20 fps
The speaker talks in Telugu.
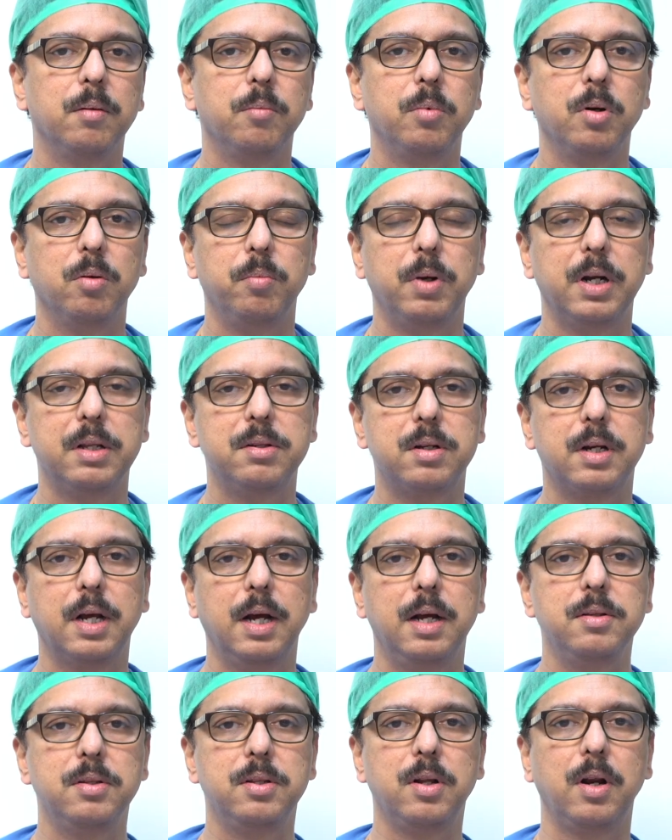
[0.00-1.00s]
ఇప్పుడు బ్రెస్ట్
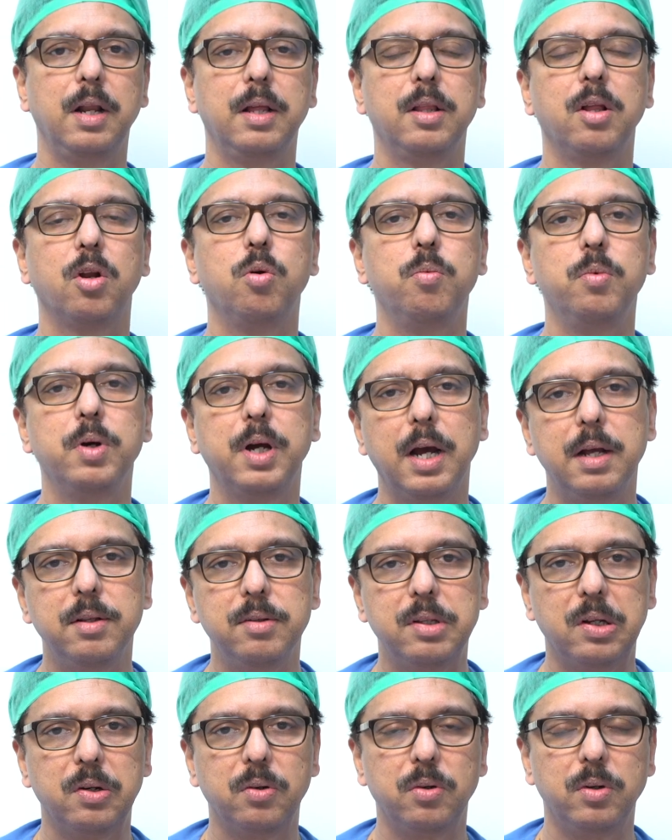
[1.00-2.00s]
క్యాన్సర్ లేదా రొమ్ము
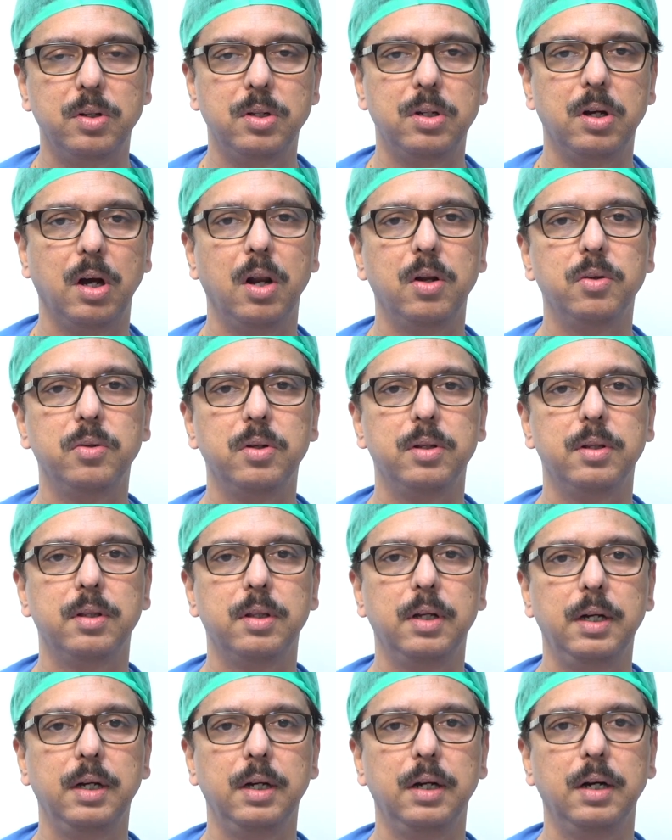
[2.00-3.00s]
క్యాన్సర్ గురించి
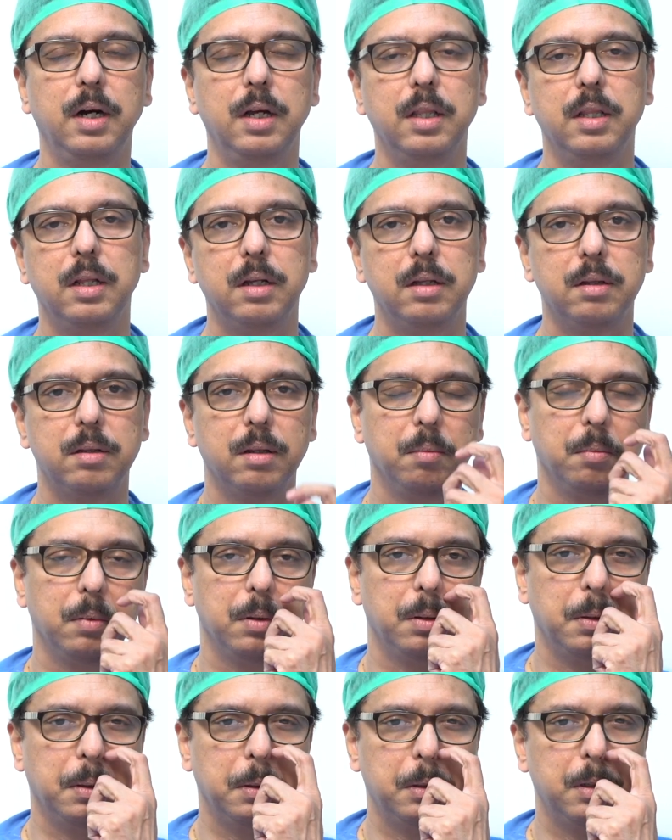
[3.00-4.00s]
ఆలోచిస్తే అది
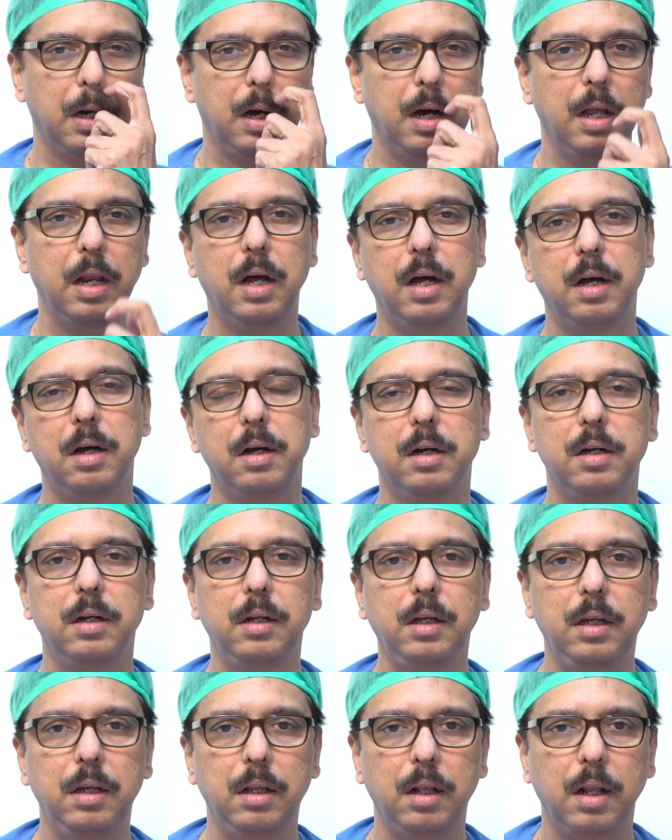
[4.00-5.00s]
చాలా
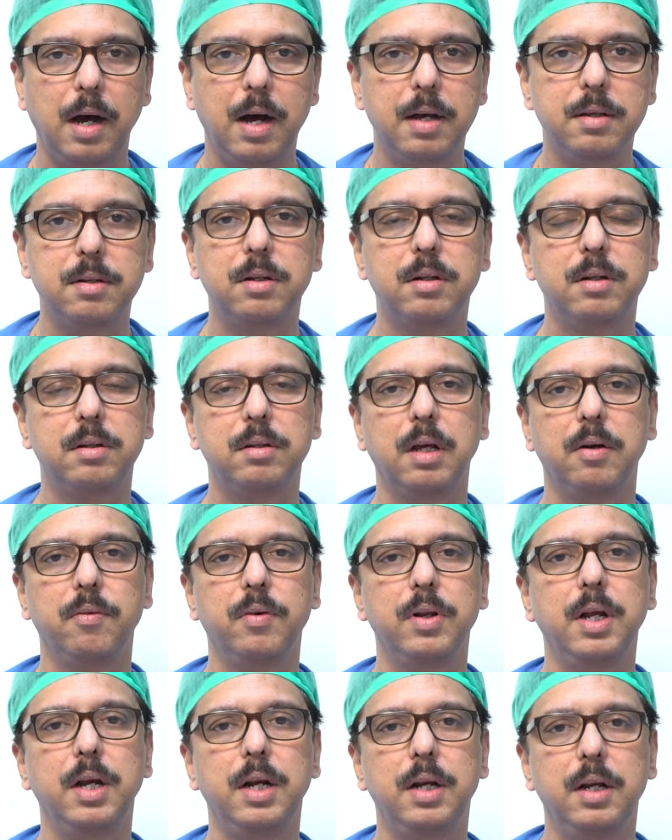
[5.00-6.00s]
ఈ లాస్ట్
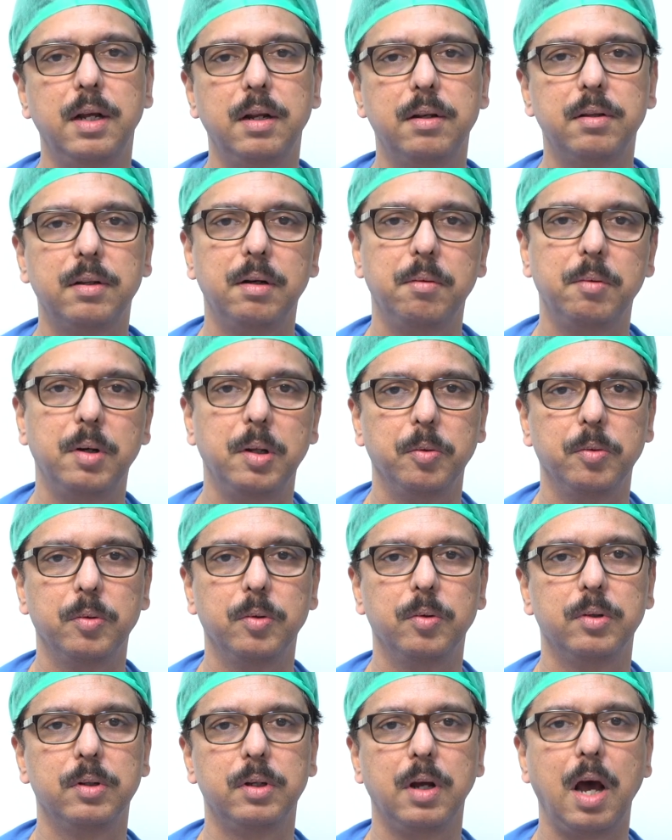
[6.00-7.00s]
సెవెన్ ఎయిట్ ఇయర్స్గా మనం
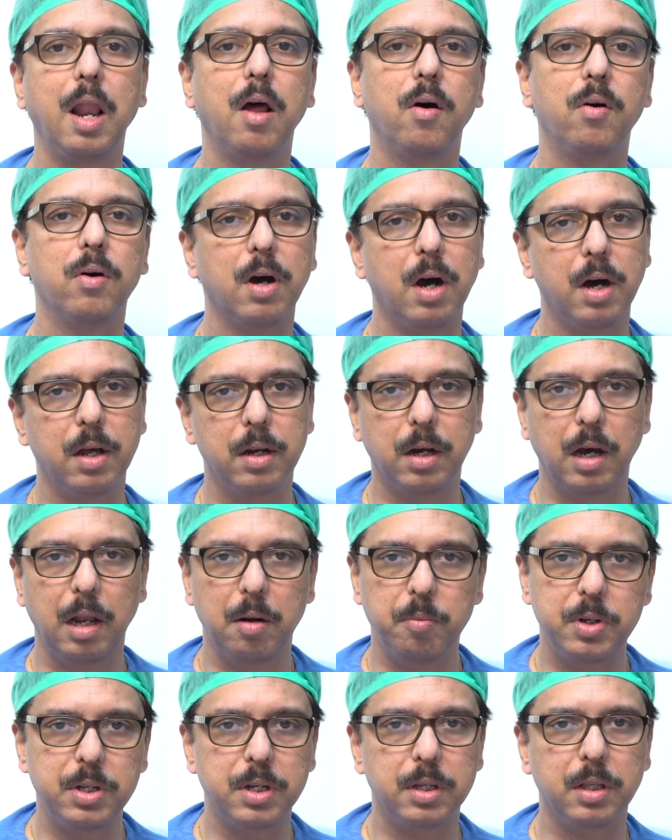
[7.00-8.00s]
చాలా అవగాహన
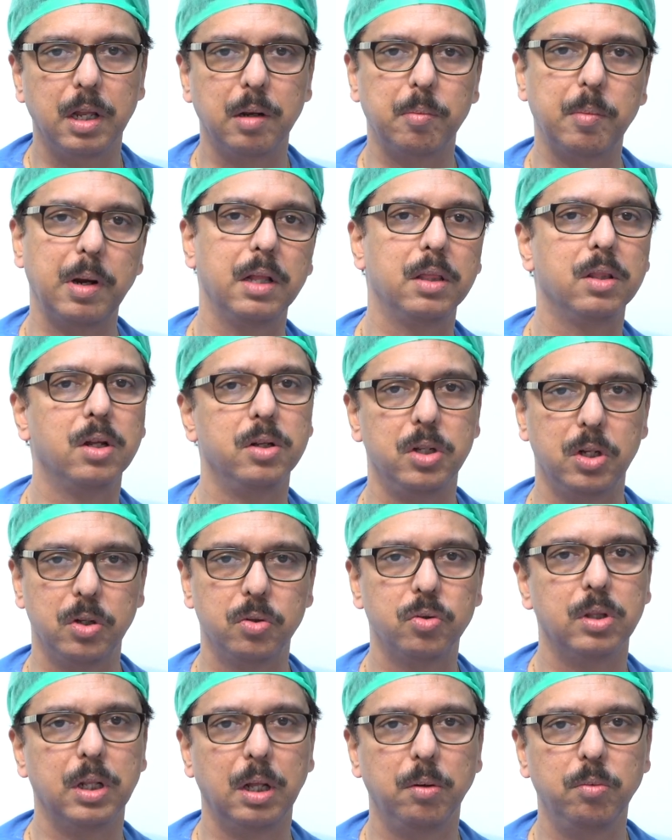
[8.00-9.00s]
కల్పించేదానికి ప్రయత్నం
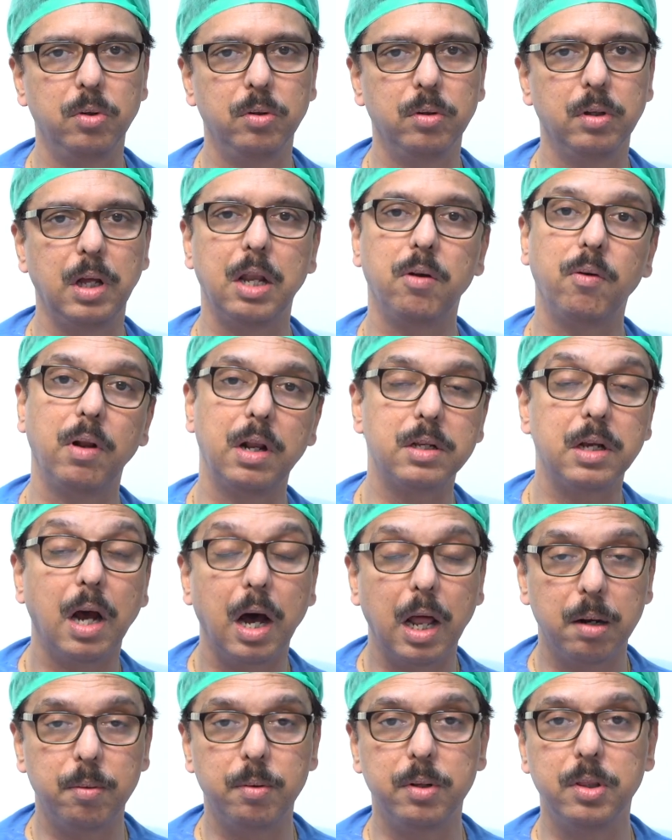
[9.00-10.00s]
చేస్తున్నాము దానివల్ల
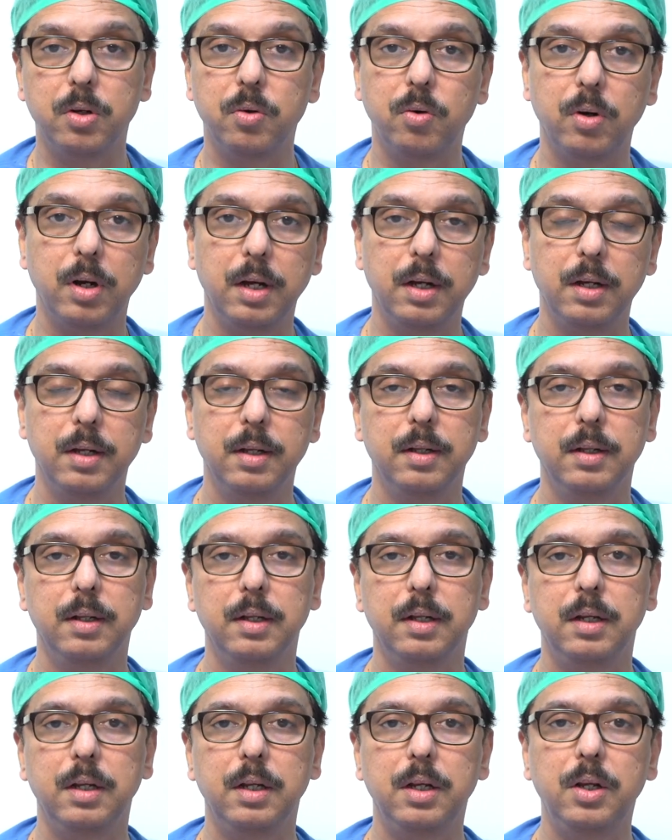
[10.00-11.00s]
చాలామంది కూడా
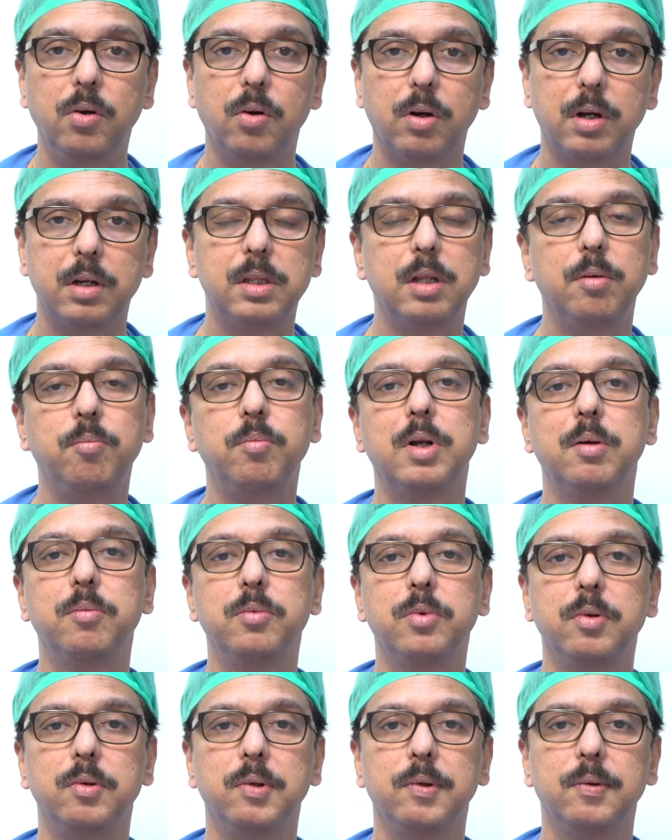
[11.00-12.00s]
ఈ యొక్క
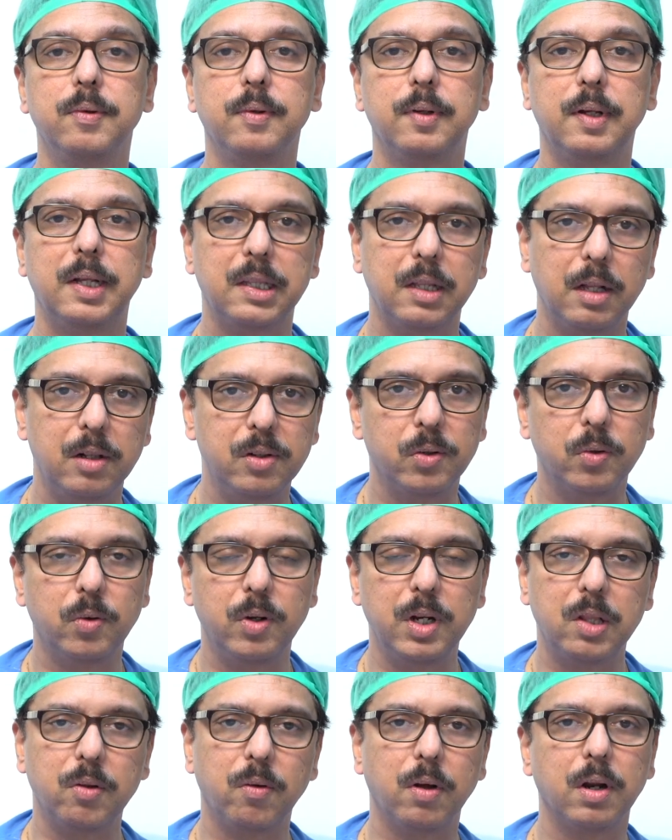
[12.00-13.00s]
సిమ్టమ్స్ను
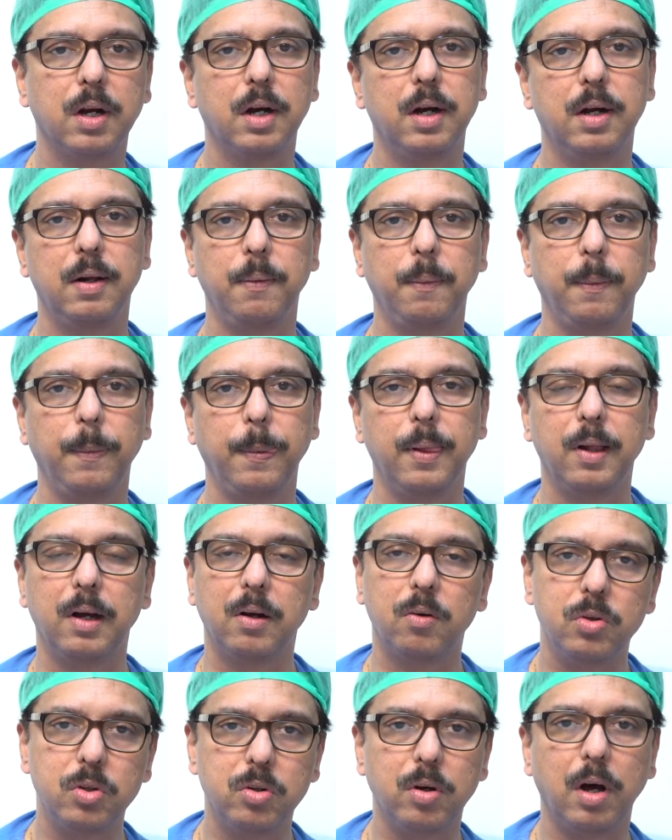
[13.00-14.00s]
తెలుసుకొని త్వరగా
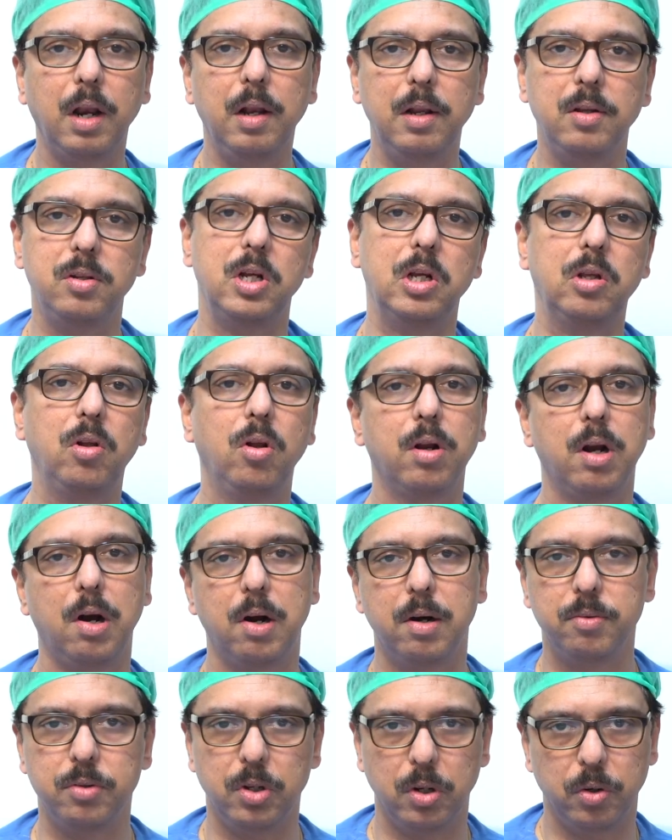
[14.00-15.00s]
కొంచెం అర్లీ స్టేజ్లో
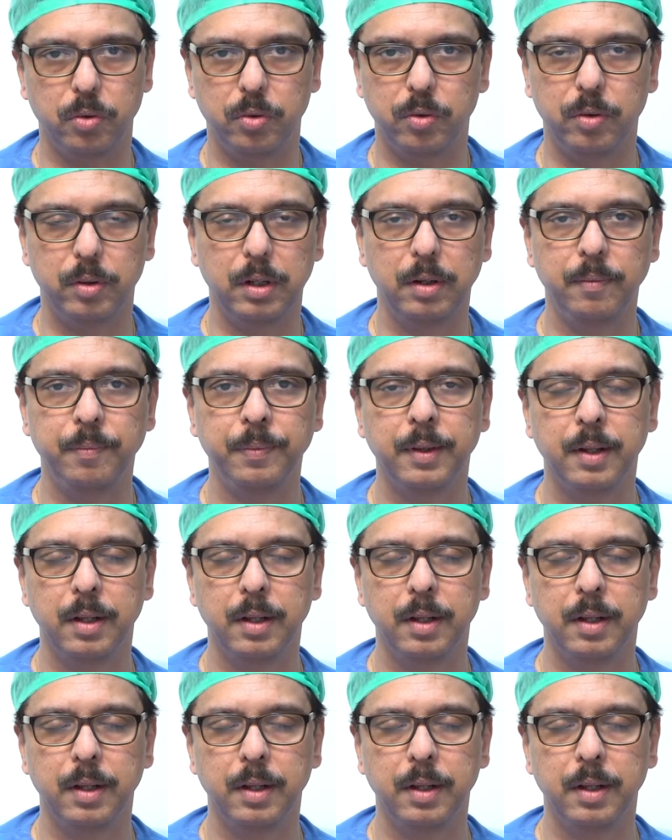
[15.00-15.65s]
రావడం జరుగుతుంది